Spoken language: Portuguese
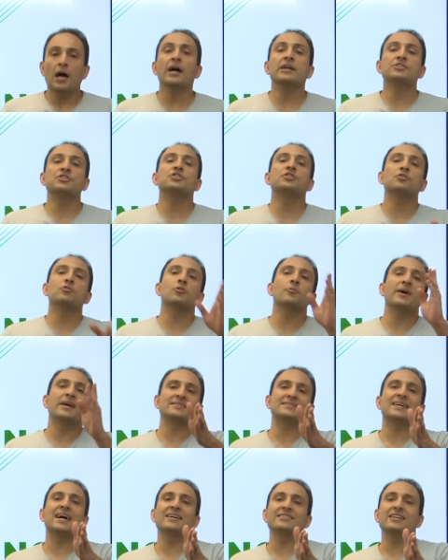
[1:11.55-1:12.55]
Antes de
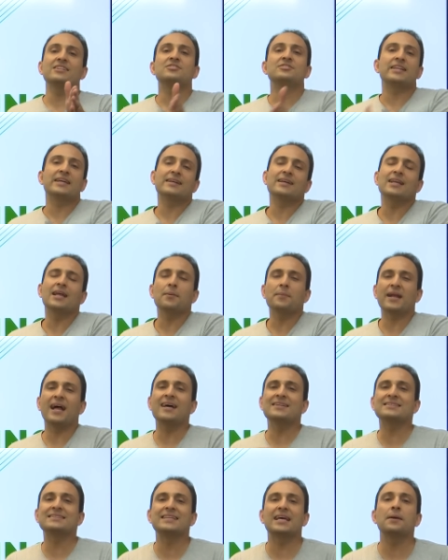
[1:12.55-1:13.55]
começar, a gente tem que
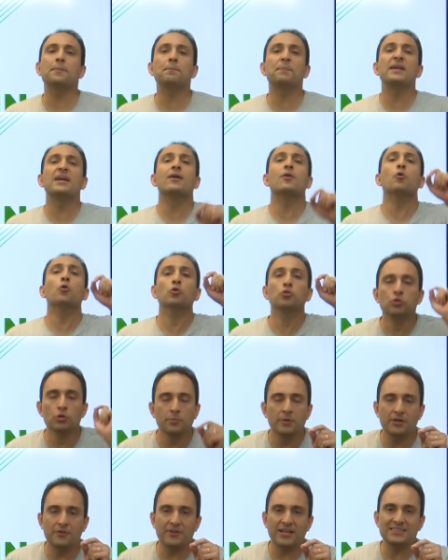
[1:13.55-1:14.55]
lembrar sempre o
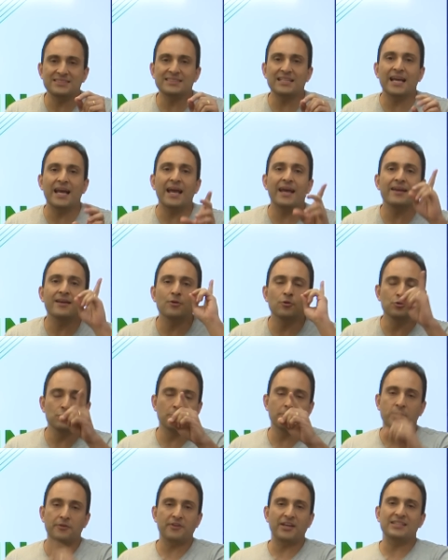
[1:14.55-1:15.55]
número VSR. O
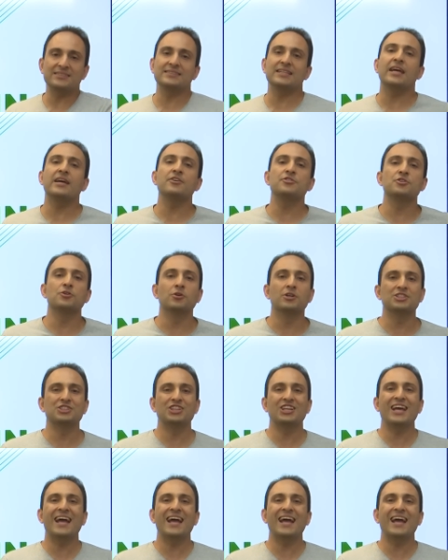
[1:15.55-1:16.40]
número VSR de hoje